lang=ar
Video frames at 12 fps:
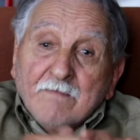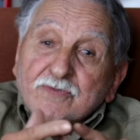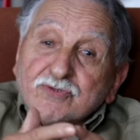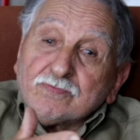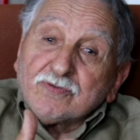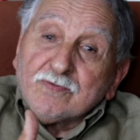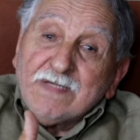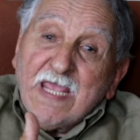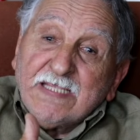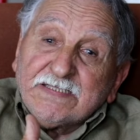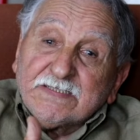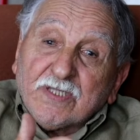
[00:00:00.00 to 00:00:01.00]
مزومتهم
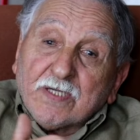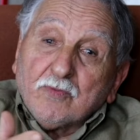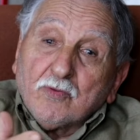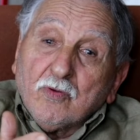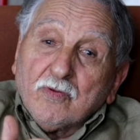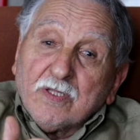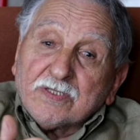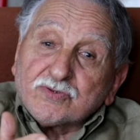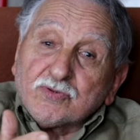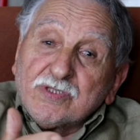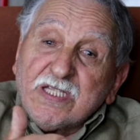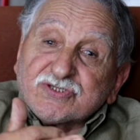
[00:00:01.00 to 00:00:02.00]
العيد يضربوا
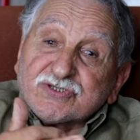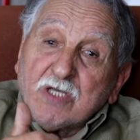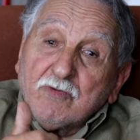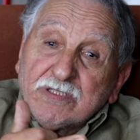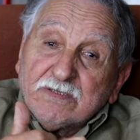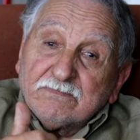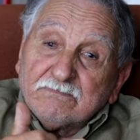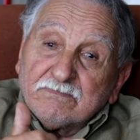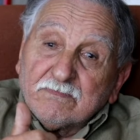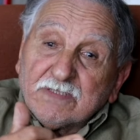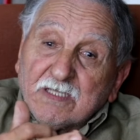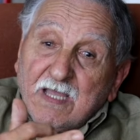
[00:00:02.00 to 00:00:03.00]
سوريا الشاوي
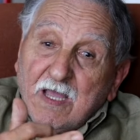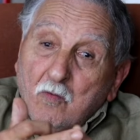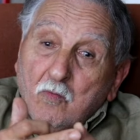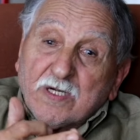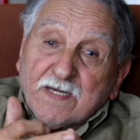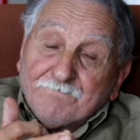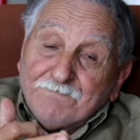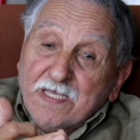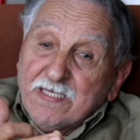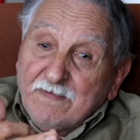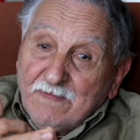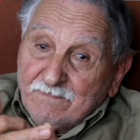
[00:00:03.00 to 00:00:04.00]
اول
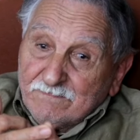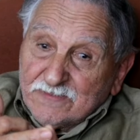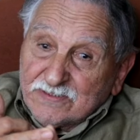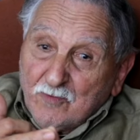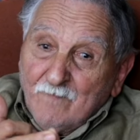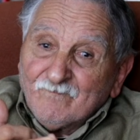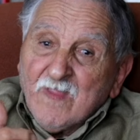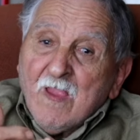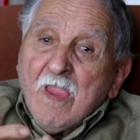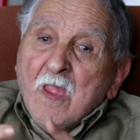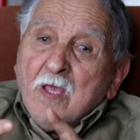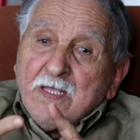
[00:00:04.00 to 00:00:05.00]
ربانا تمو
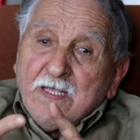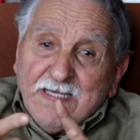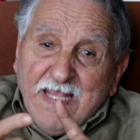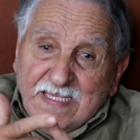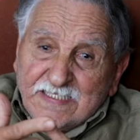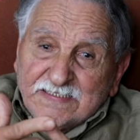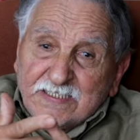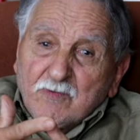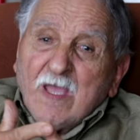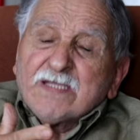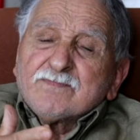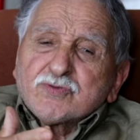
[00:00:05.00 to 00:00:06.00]
العيدي
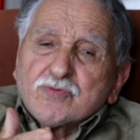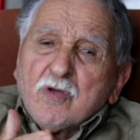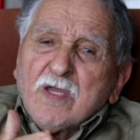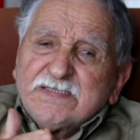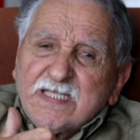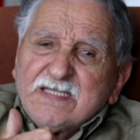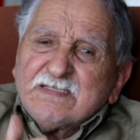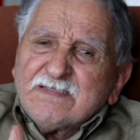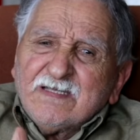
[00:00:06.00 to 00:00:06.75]
واحد المجموعه ديال